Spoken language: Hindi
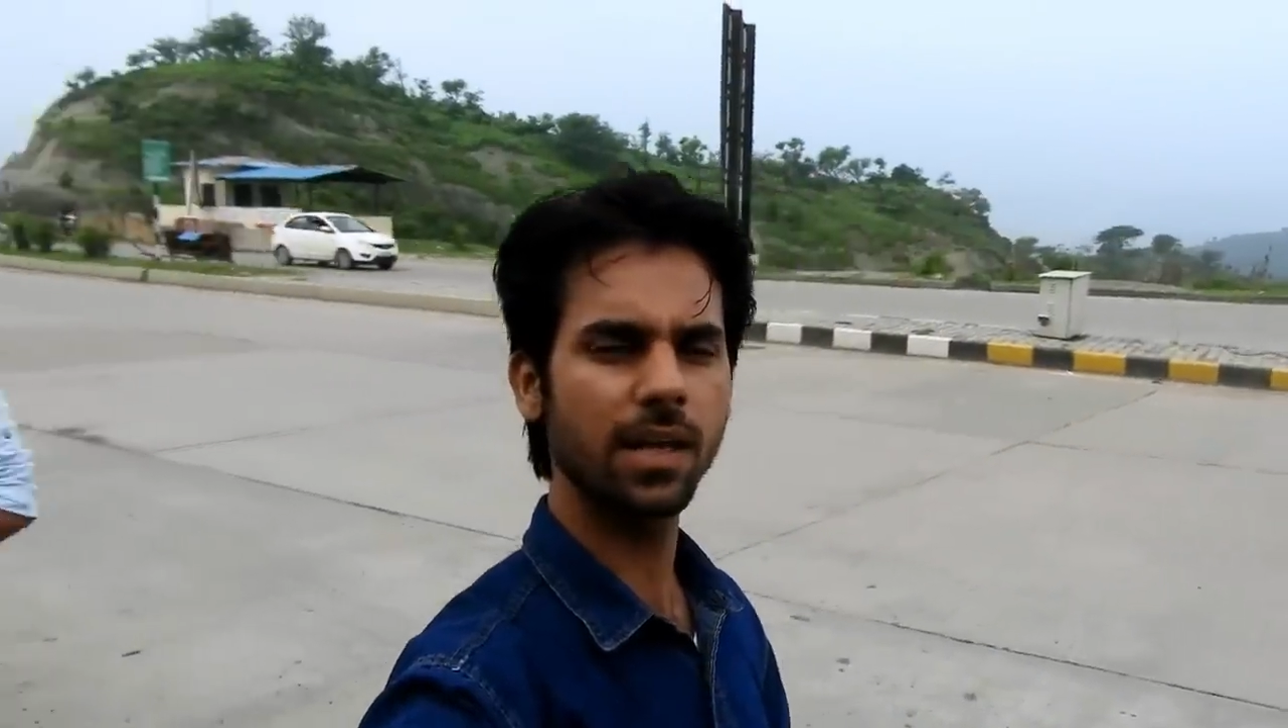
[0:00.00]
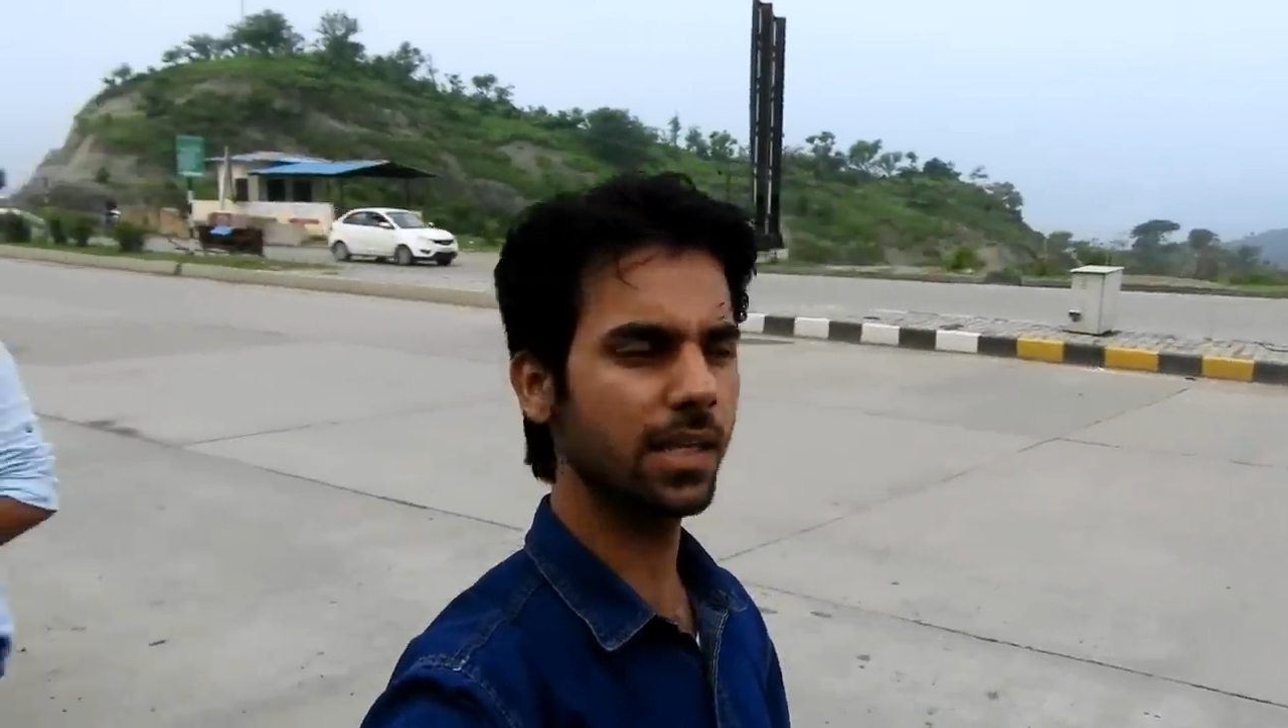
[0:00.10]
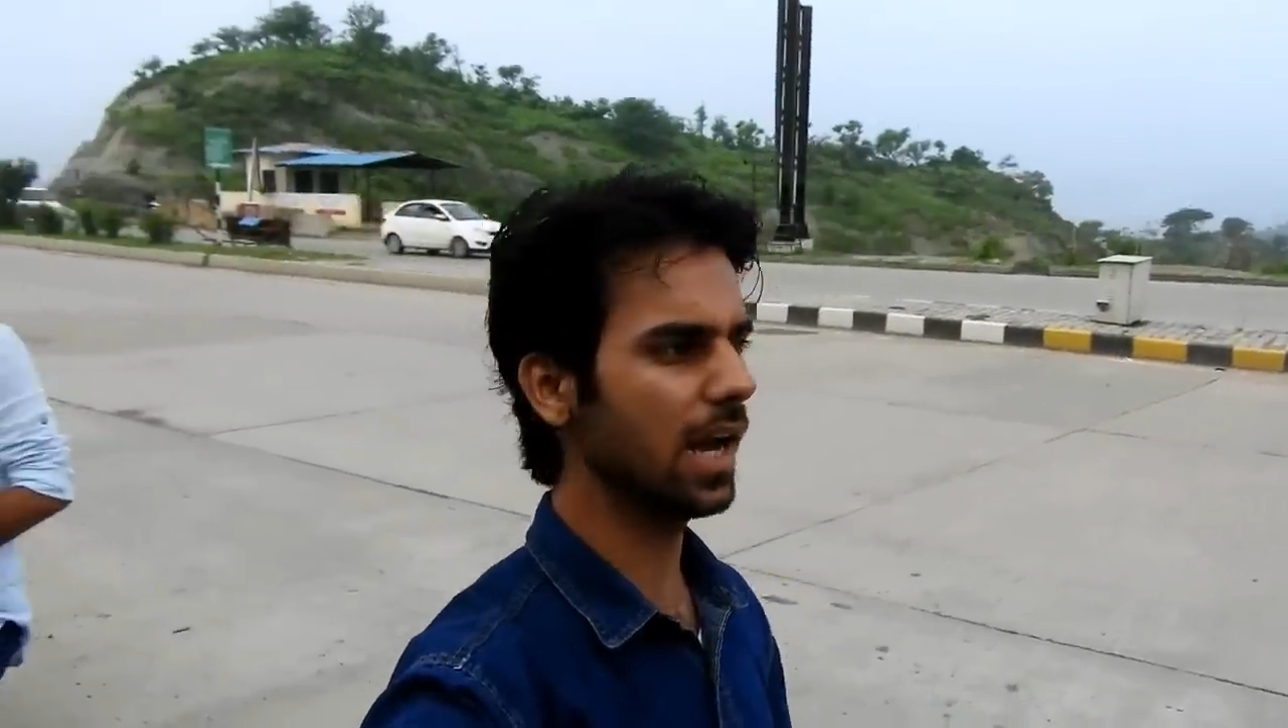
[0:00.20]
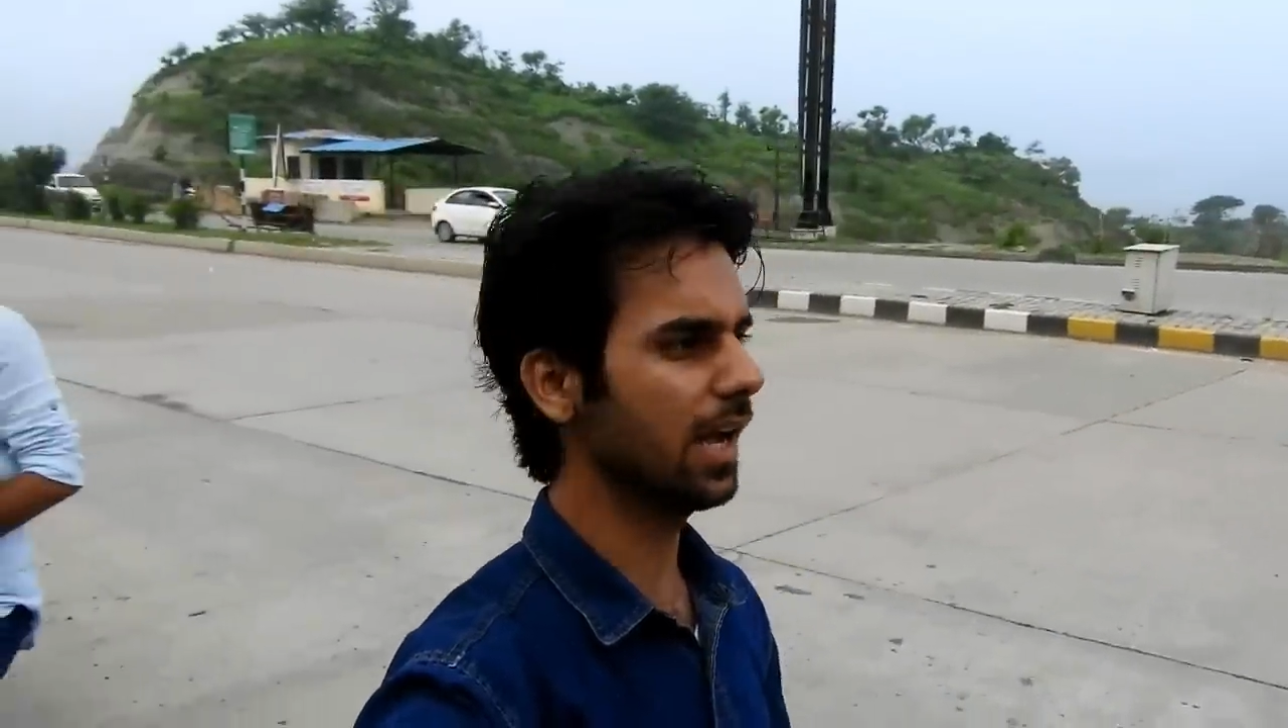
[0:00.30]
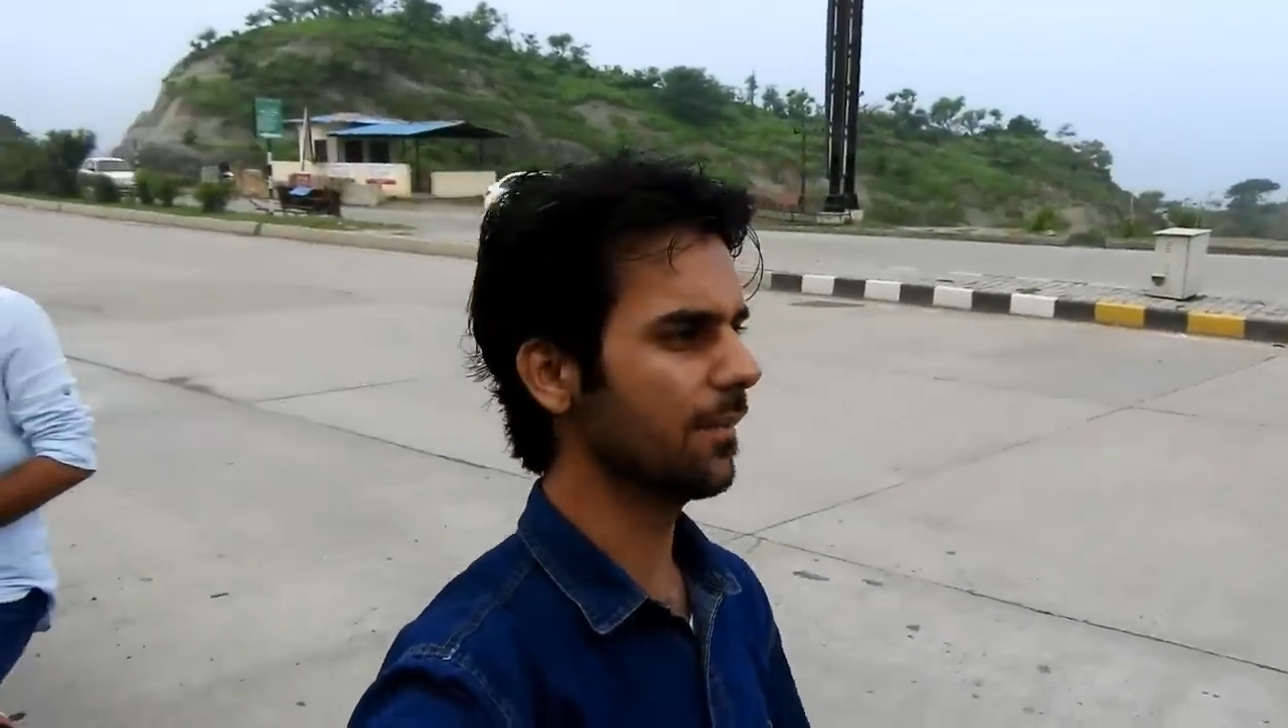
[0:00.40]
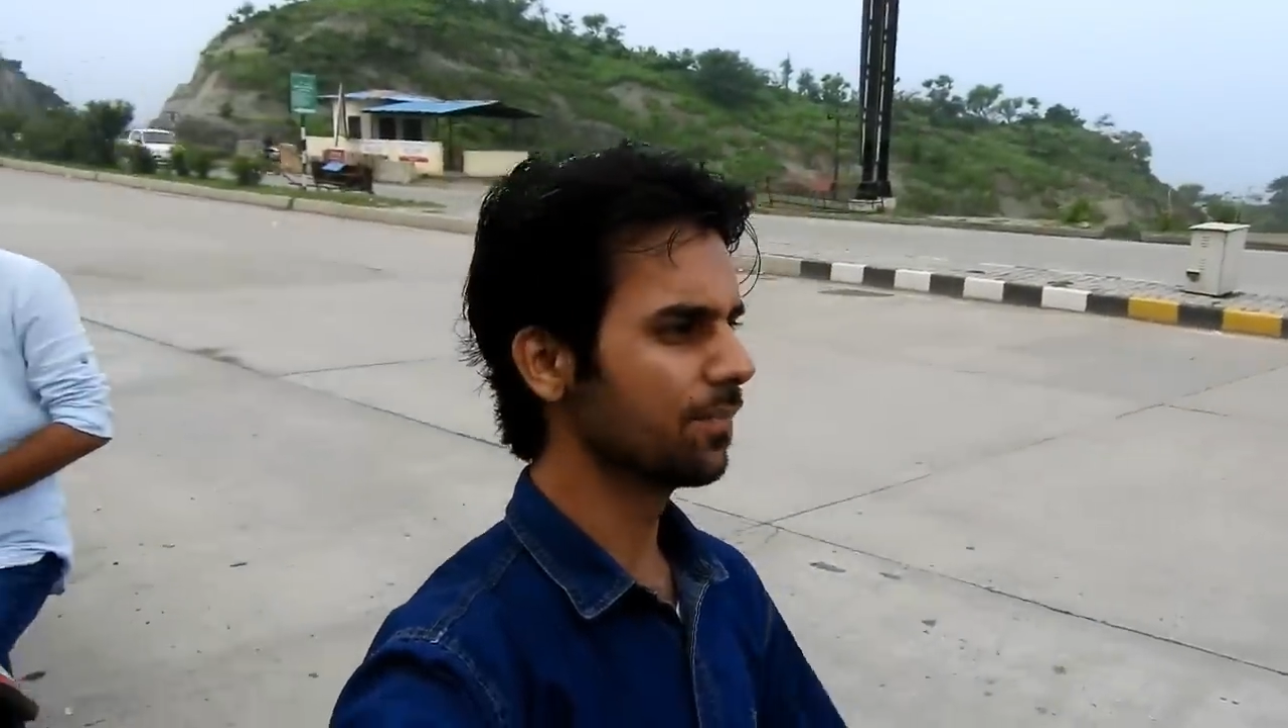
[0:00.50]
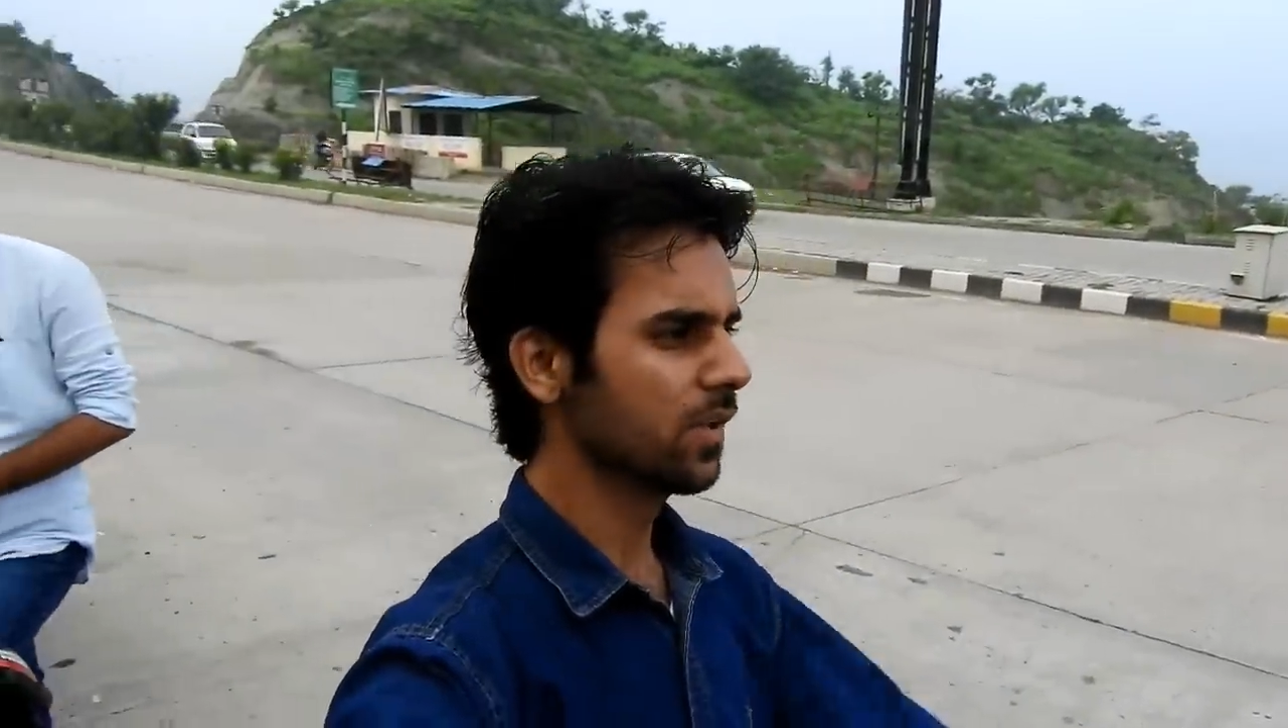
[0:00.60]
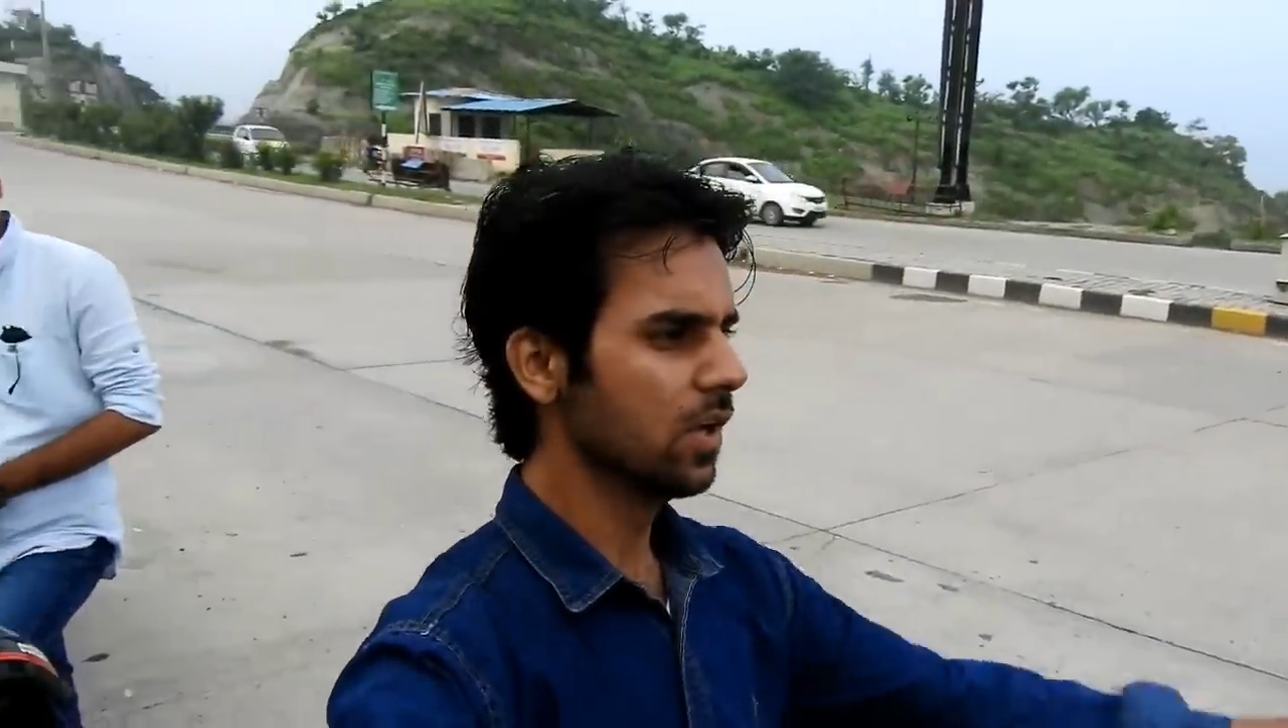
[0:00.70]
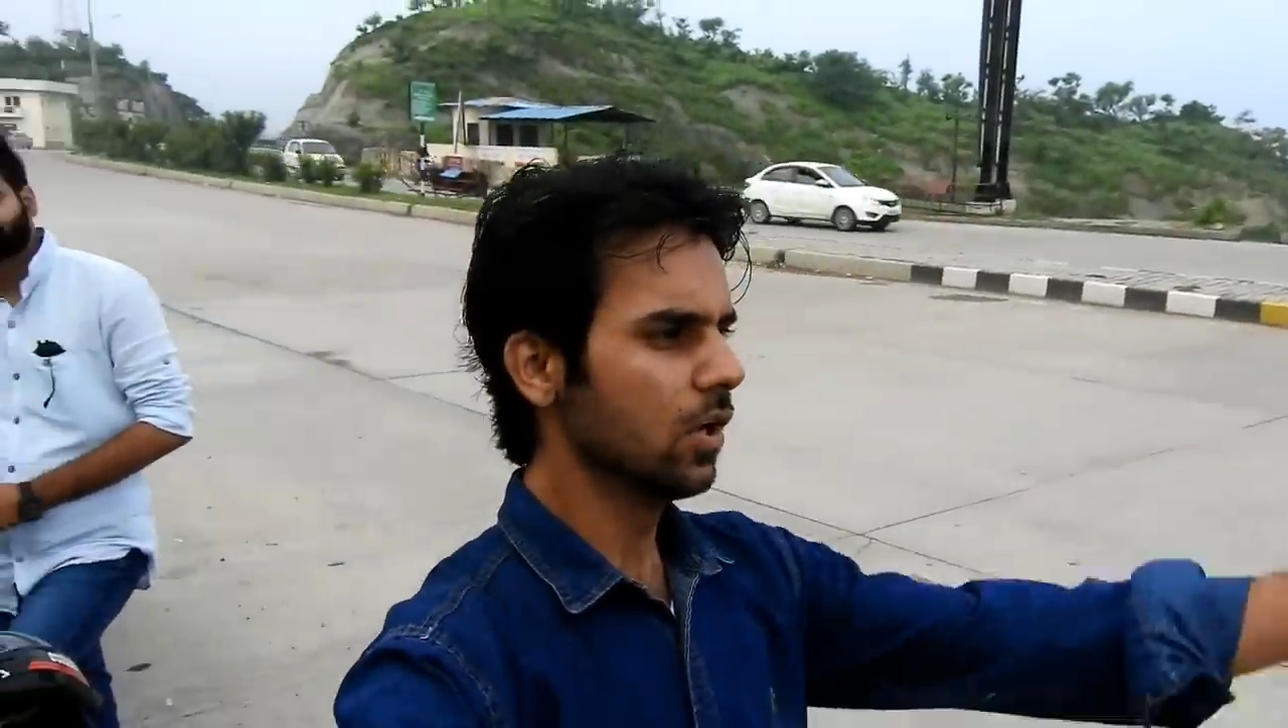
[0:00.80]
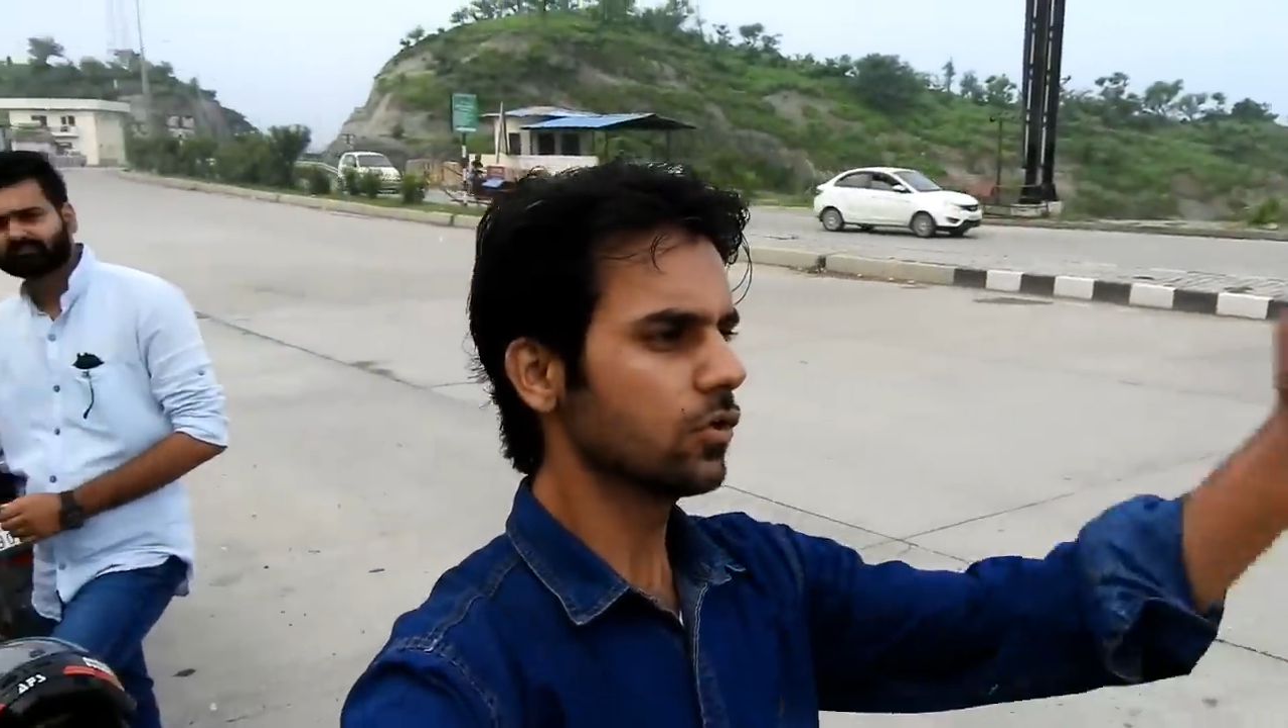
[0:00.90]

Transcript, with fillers: क्या है